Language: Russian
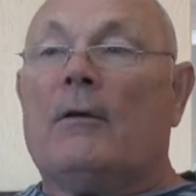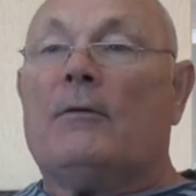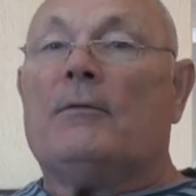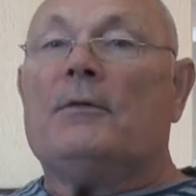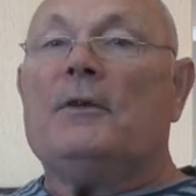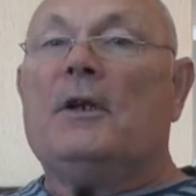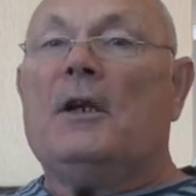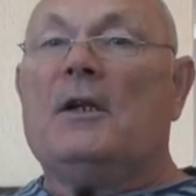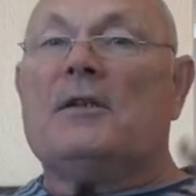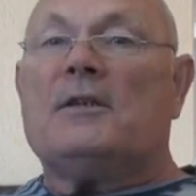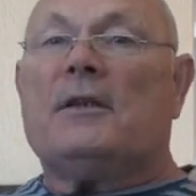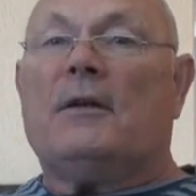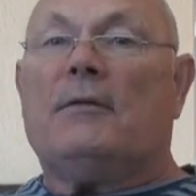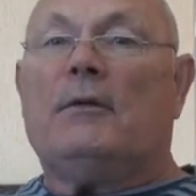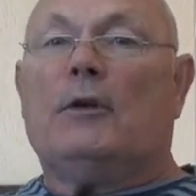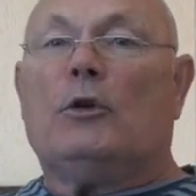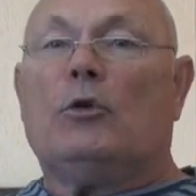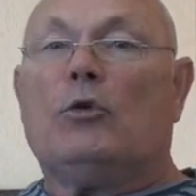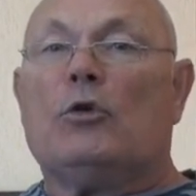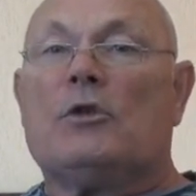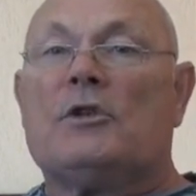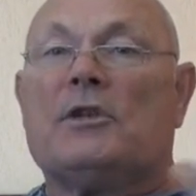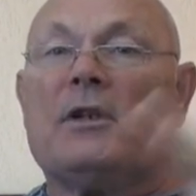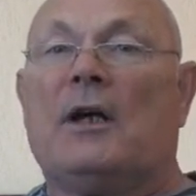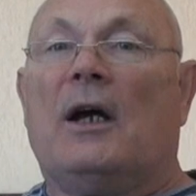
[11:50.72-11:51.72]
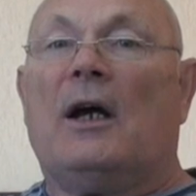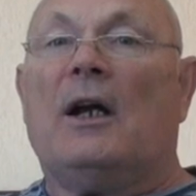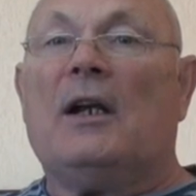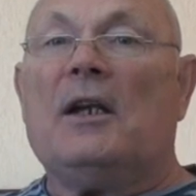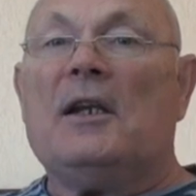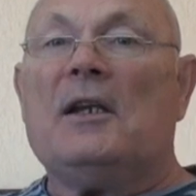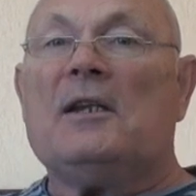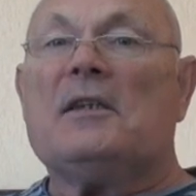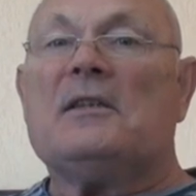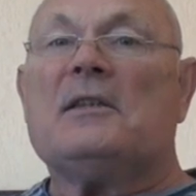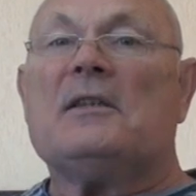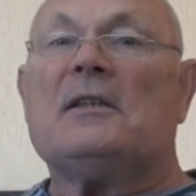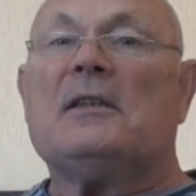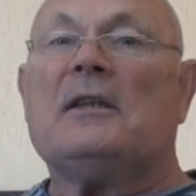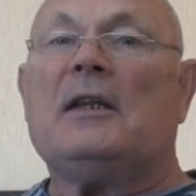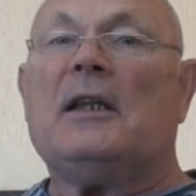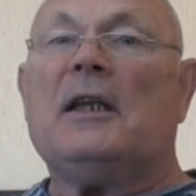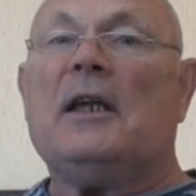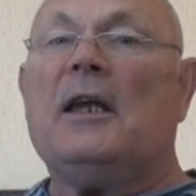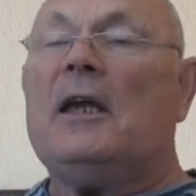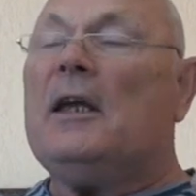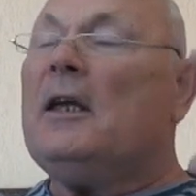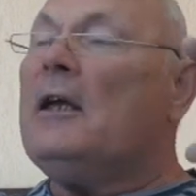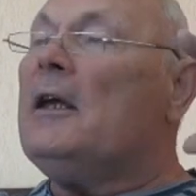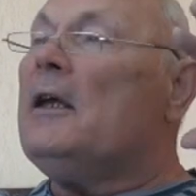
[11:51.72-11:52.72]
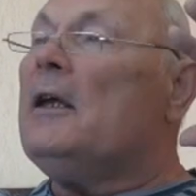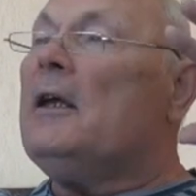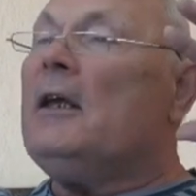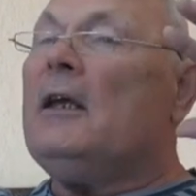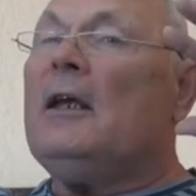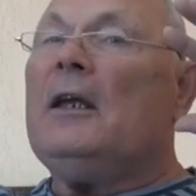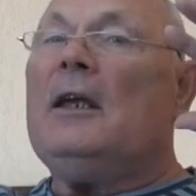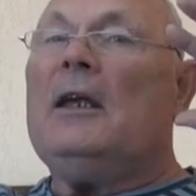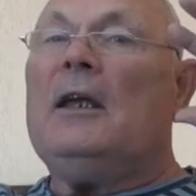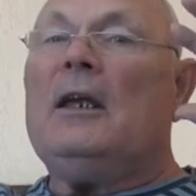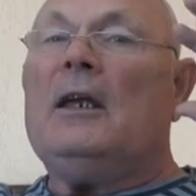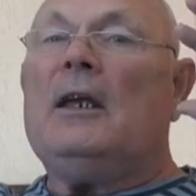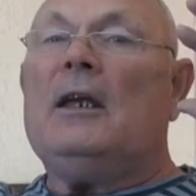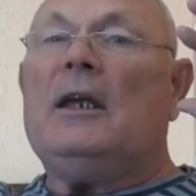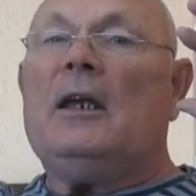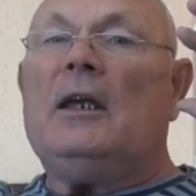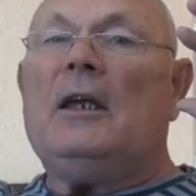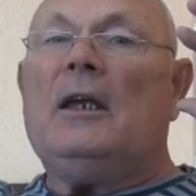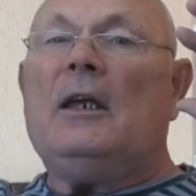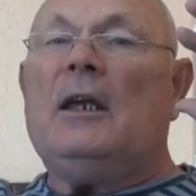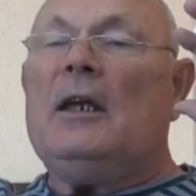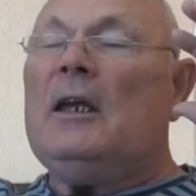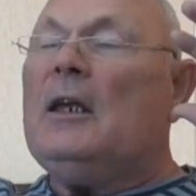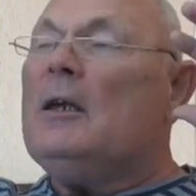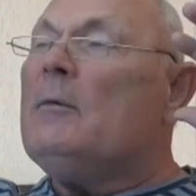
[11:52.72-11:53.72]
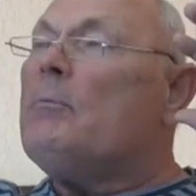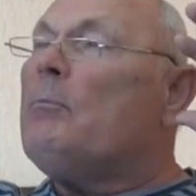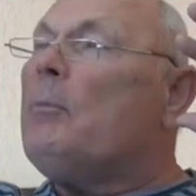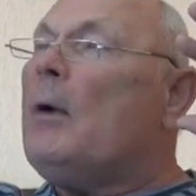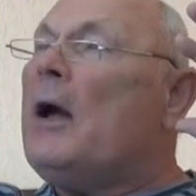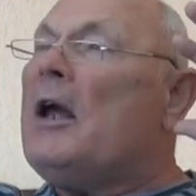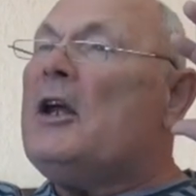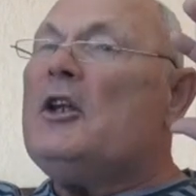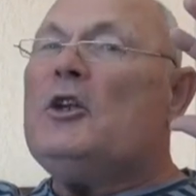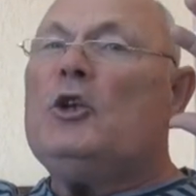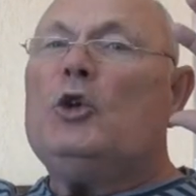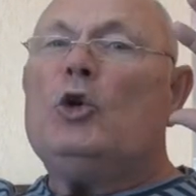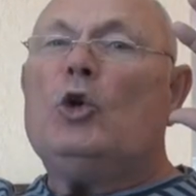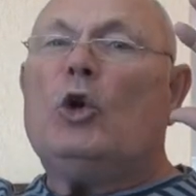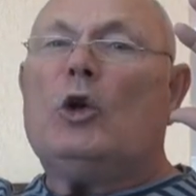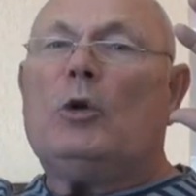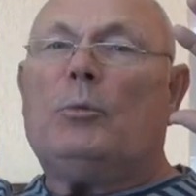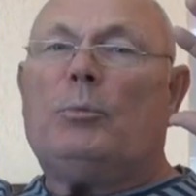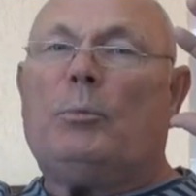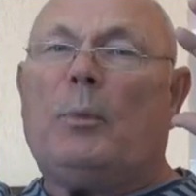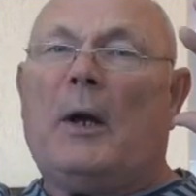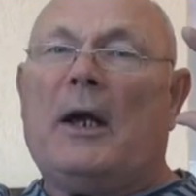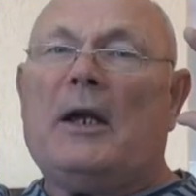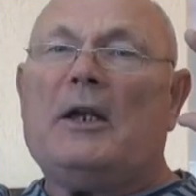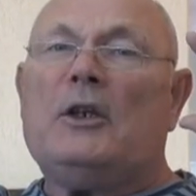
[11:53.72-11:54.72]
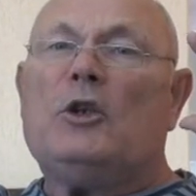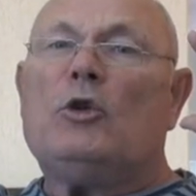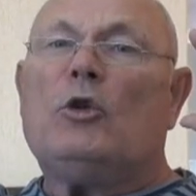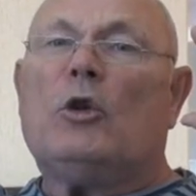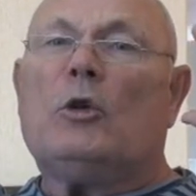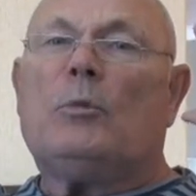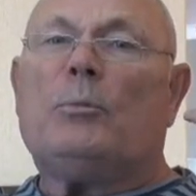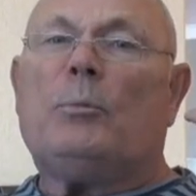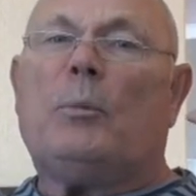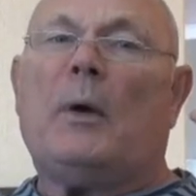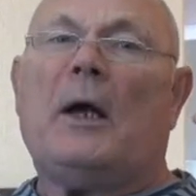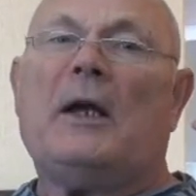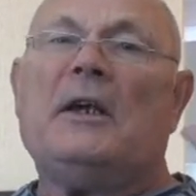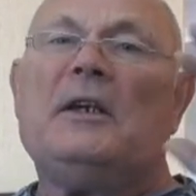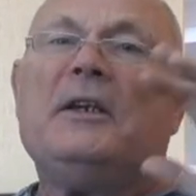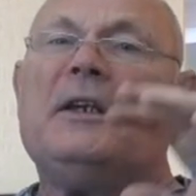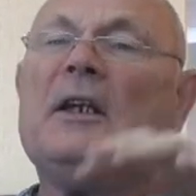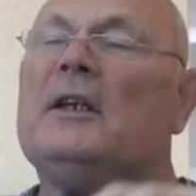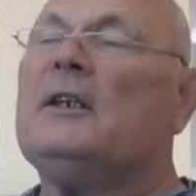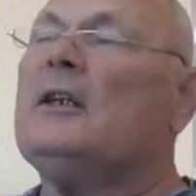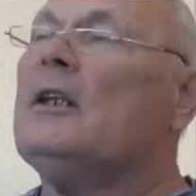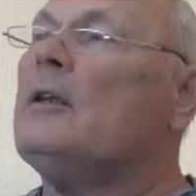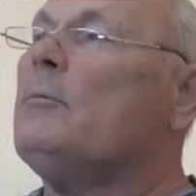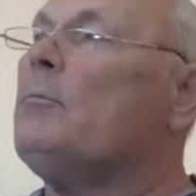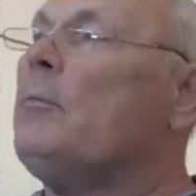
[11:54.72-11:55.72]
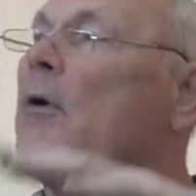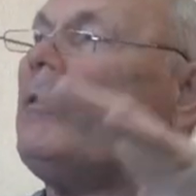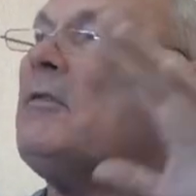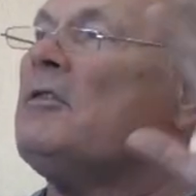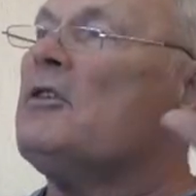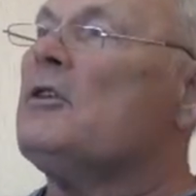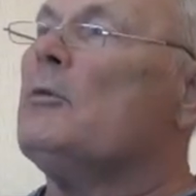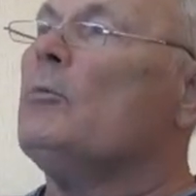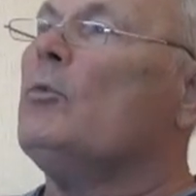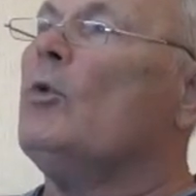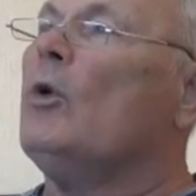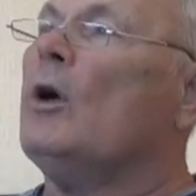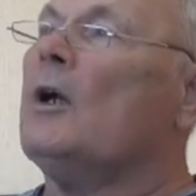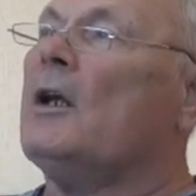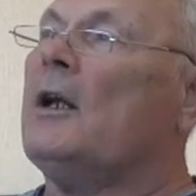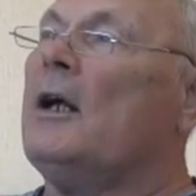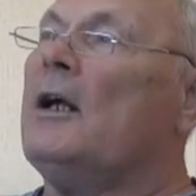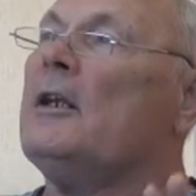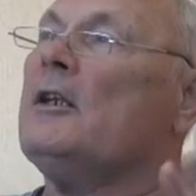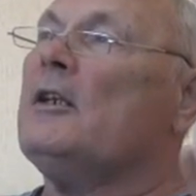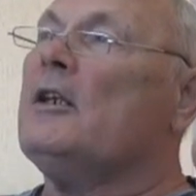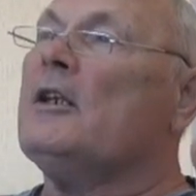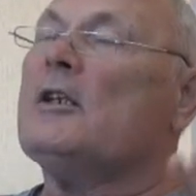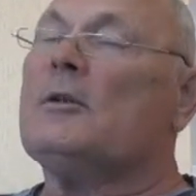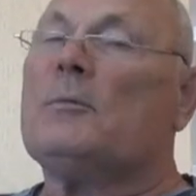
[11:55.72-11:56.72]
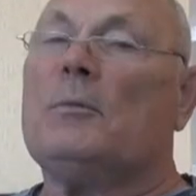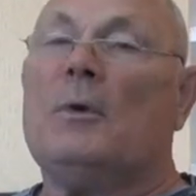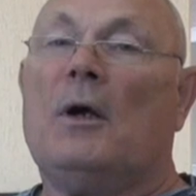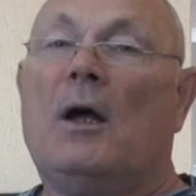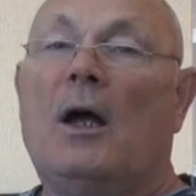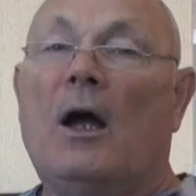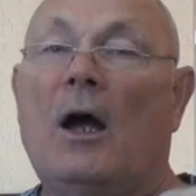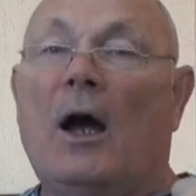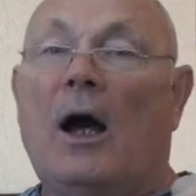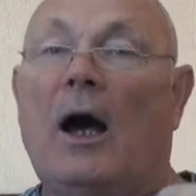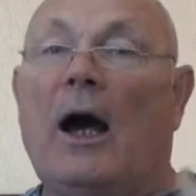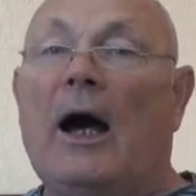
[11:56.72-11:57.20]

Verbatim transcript: в ней заведутся глисты, и, и, и, и пойдет, пойдет, поедет по всему организму.